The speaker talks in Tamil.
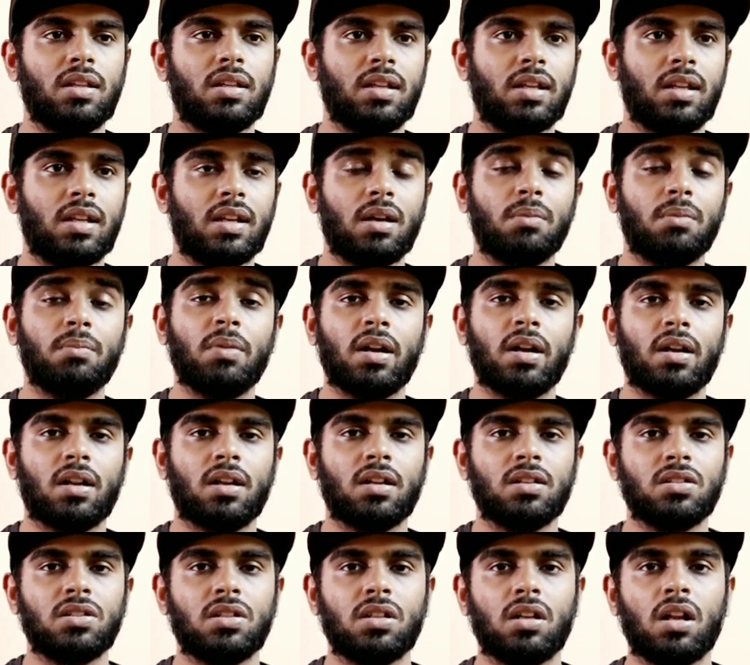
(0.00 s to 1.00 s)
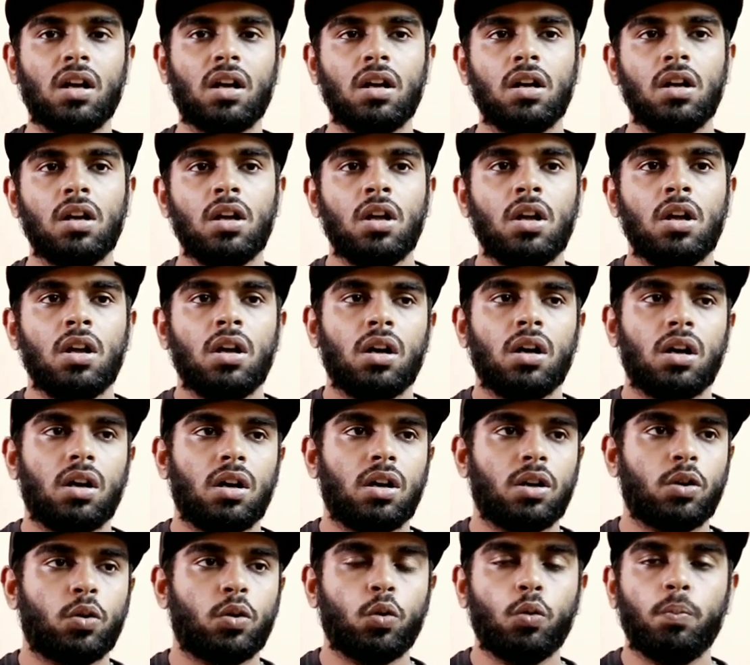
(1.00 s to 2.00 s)
இது என்ன மேட்ரு ஆச்சுன்னா
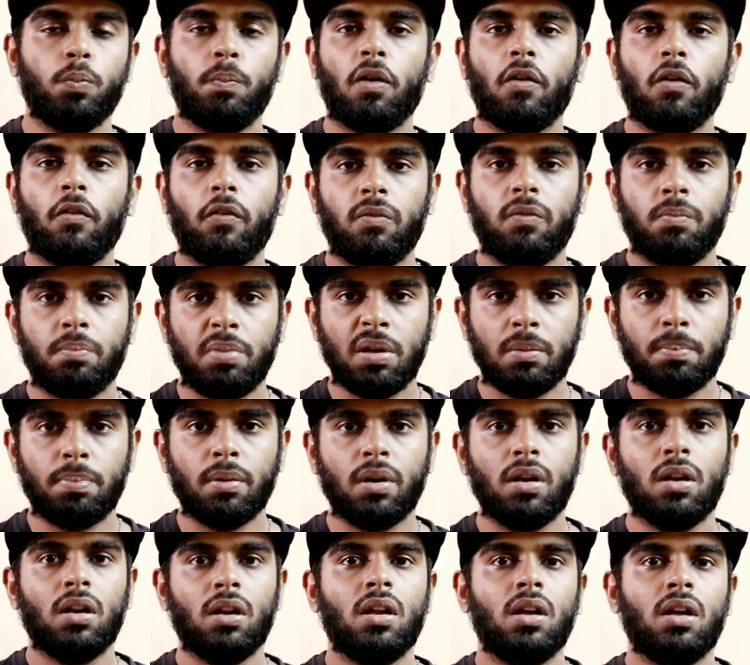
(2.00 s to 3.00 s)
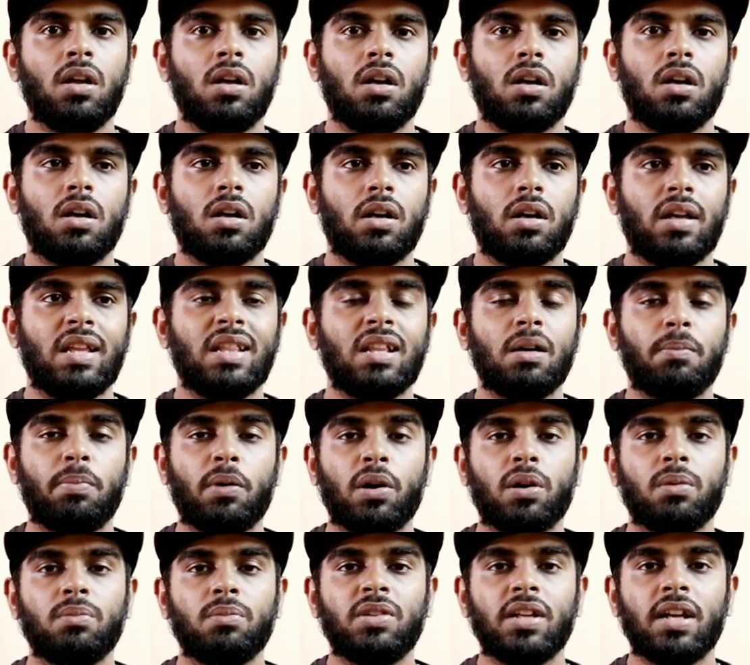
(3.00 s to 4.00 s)
குரூப் ஆஃப் பீப்புள் இந்த
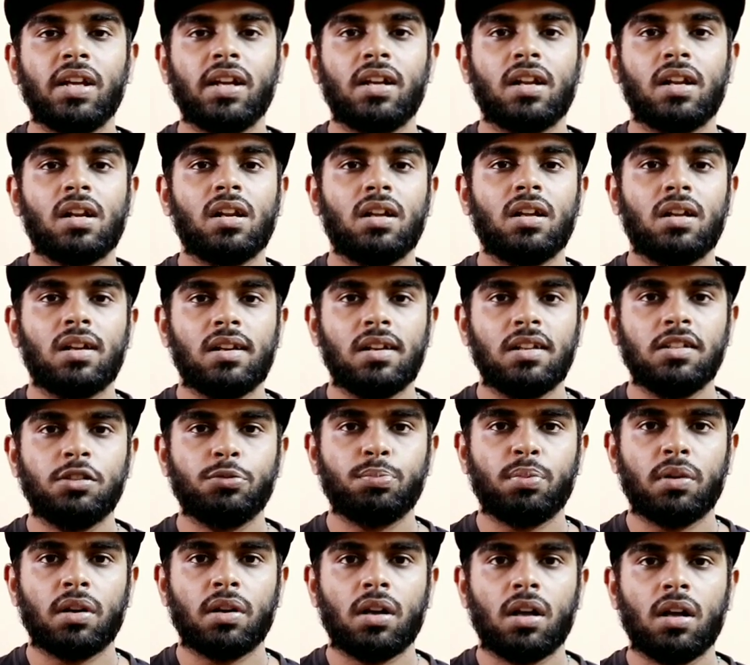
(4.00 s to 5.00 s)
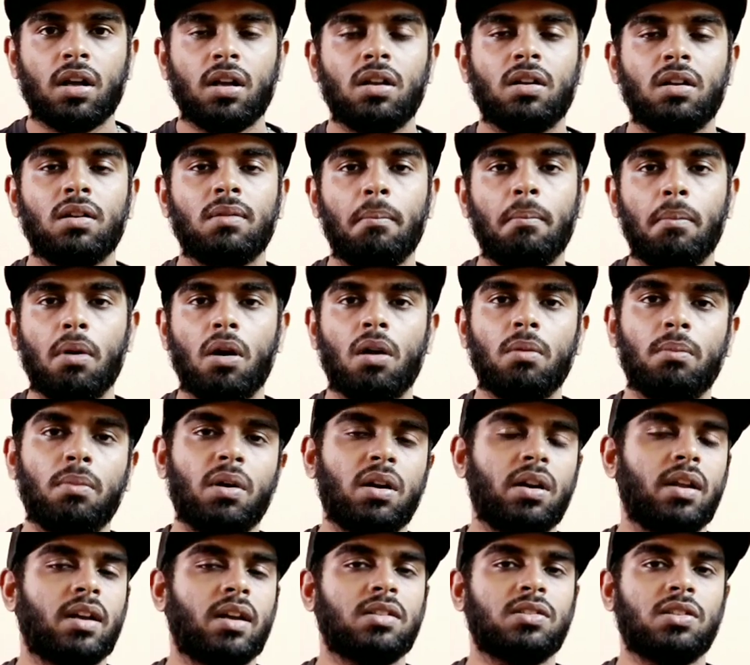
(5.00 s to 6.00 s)
படம் தியேட்டரில் ரிலீஸ் பண்ணால் பாம்ப்
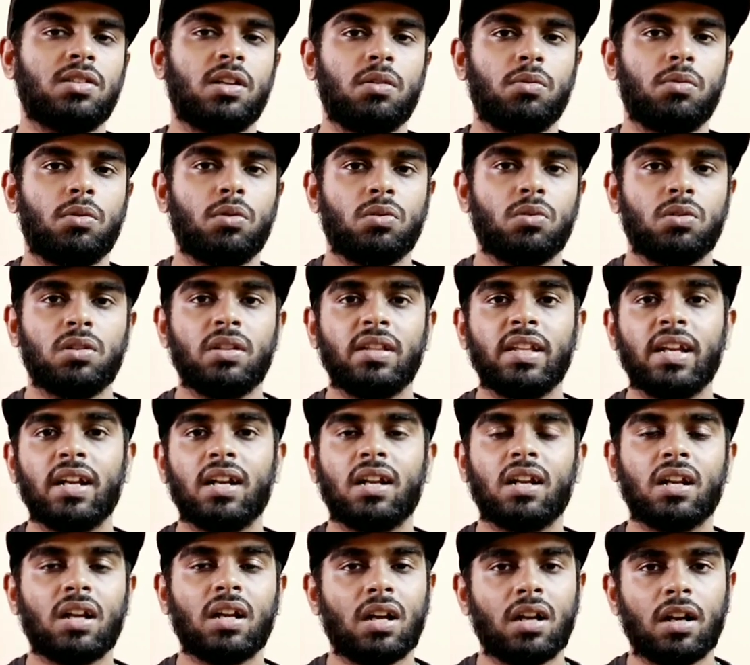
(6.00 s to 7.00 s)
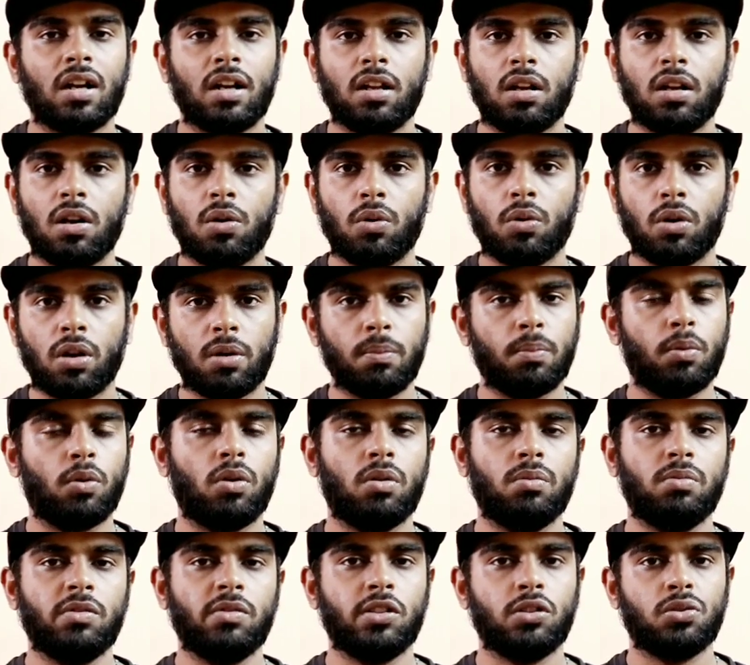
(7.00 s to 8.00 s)
அட்டாக் செய்வோம் தியேட்டர் கண்ணாடியெலாம்
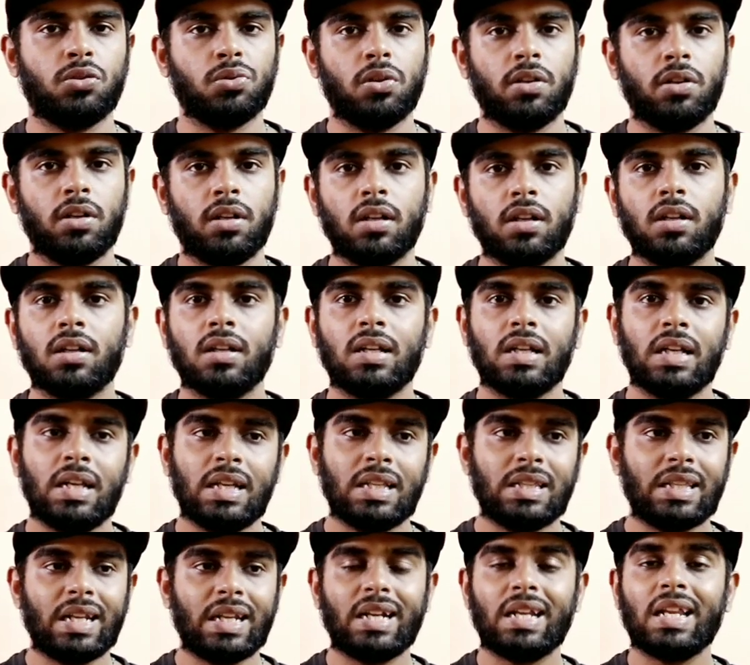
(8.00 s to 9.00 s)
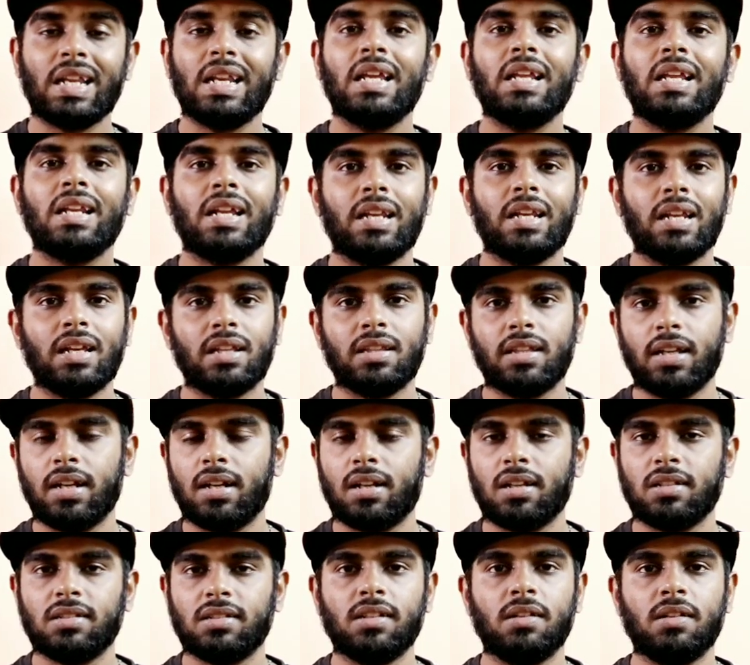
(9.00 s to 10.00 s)
உடைப்போம் அப்படின்னு சொல்லிட்டு த்ரெட்டனிங் நிறைய
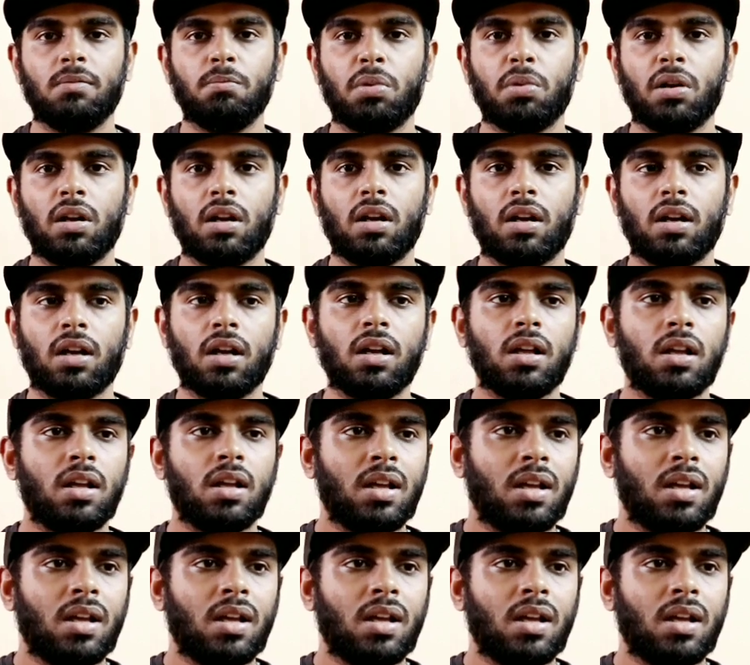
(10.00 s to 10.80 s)
தியேட்டருக்கு சென்ட் பண்ணாங்க